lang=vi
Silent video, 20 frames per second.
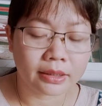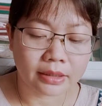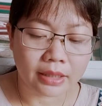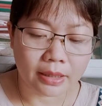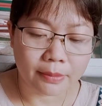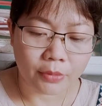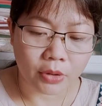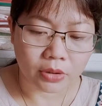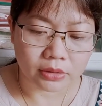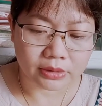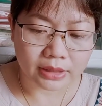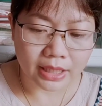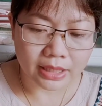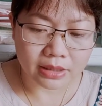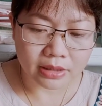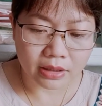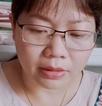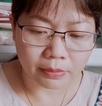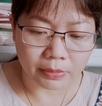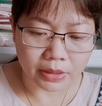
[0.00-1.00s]
thấy bọn tay
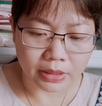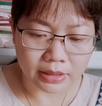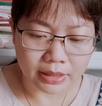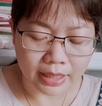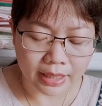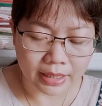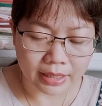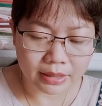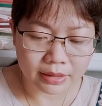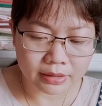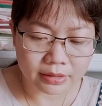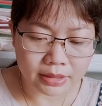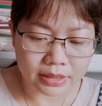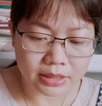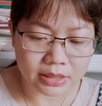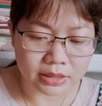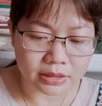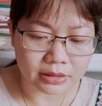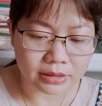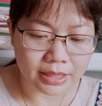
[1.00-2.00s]
chân bị ngã lý
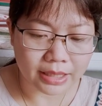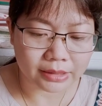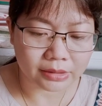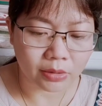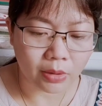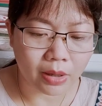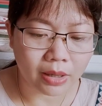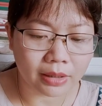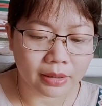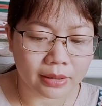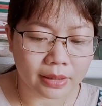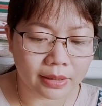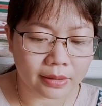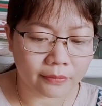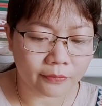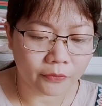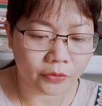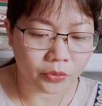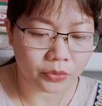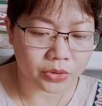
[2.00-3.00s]
trưởng la toán lên
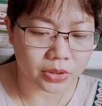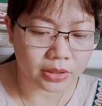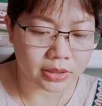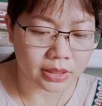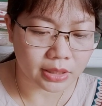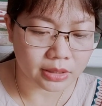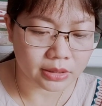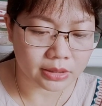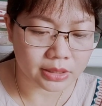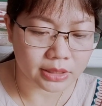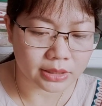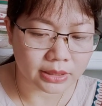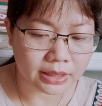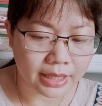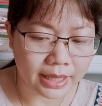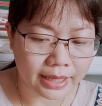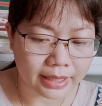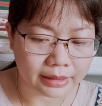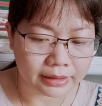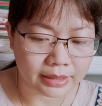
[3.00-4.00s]
vu cho chỉnh chửi
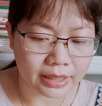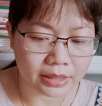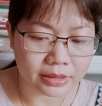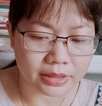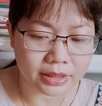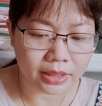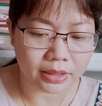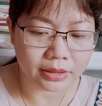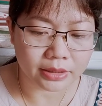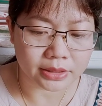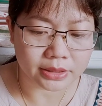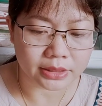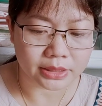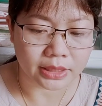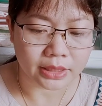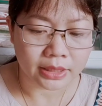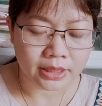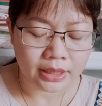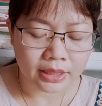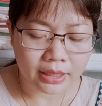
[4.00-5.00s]
làng đánh chết người
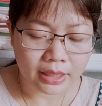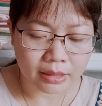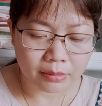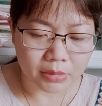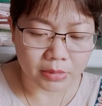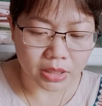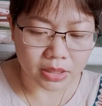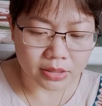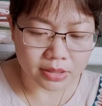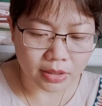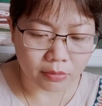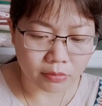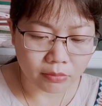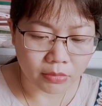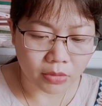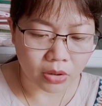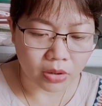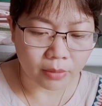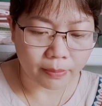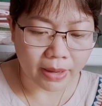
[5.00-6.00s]
hắn mở trống
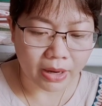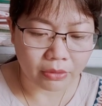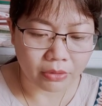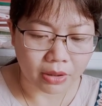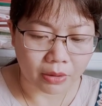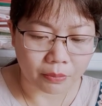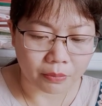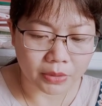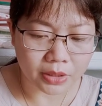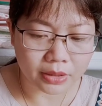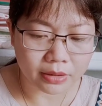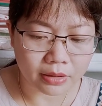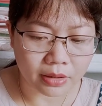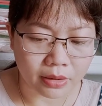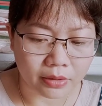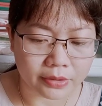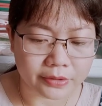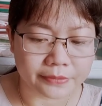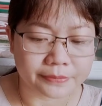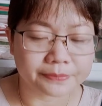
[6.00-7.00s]
mỏ báo động liên
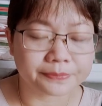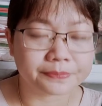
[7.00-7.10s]
hồi